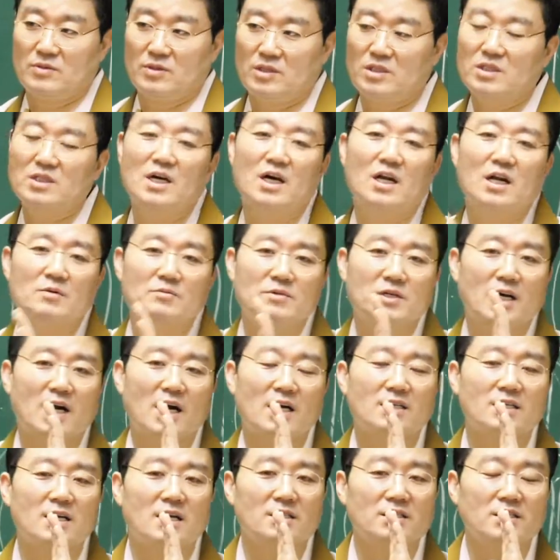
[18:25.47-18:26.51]
이 사람이
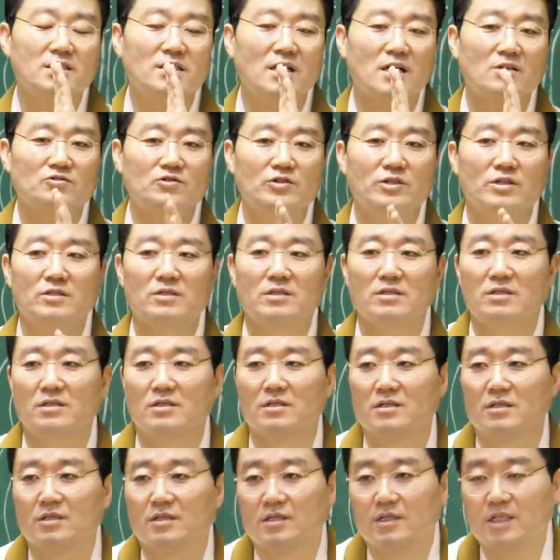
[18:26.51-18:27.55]
가장 신앙 수행을
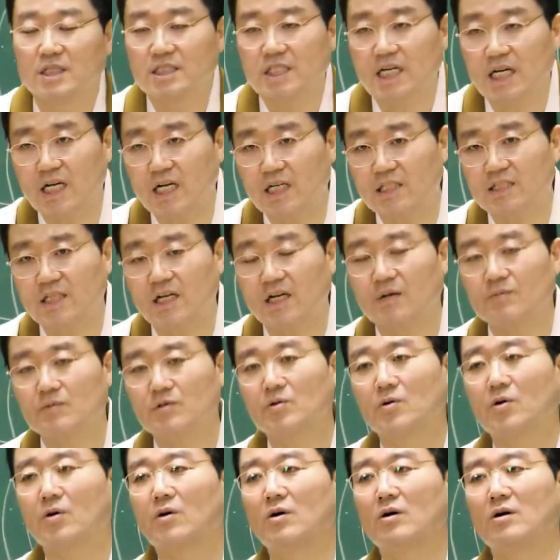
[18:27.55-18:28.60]
잘하는
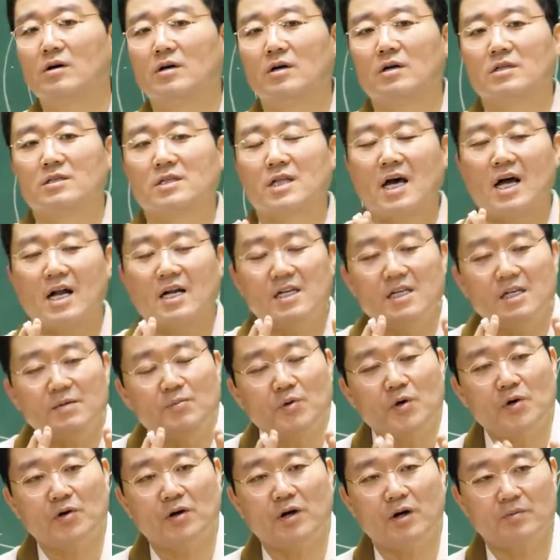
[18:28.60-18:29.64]
사람이고 달리
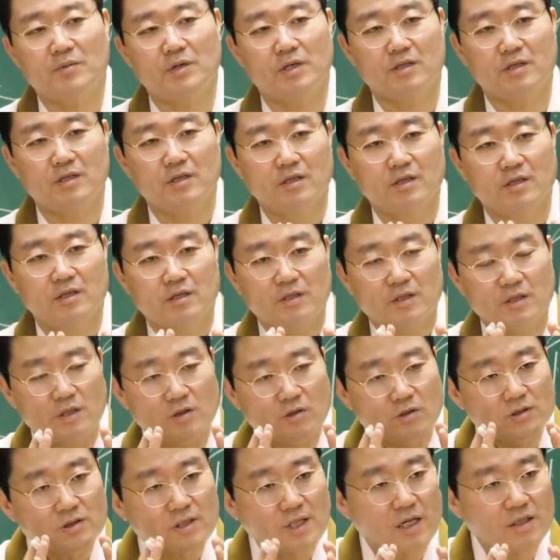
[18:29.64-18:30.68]
표현하면
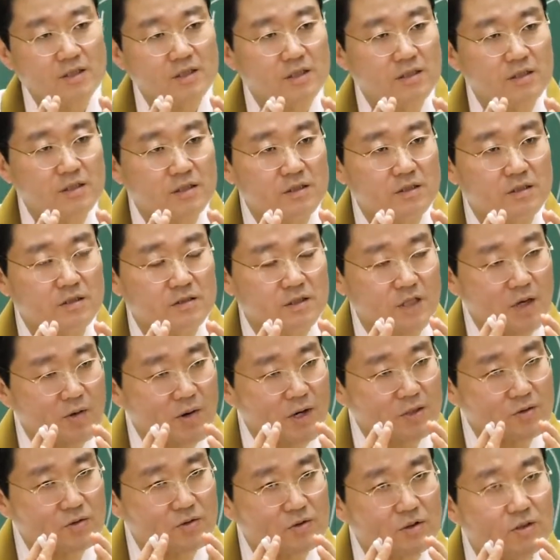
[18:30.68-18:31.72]
이론상 진리를
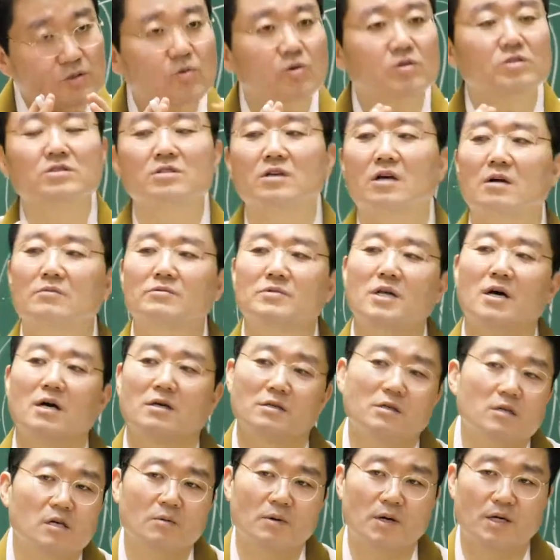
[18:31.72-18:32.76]
생활 속에 쓰고 있는 사람이다.
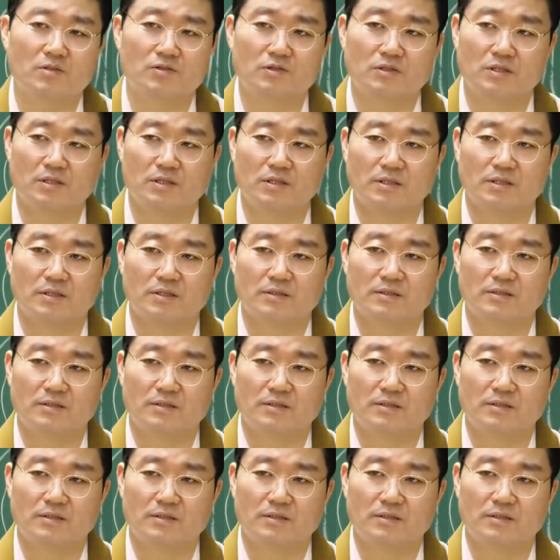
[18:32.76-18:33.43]
이렇게 말할 수 있는 거예요.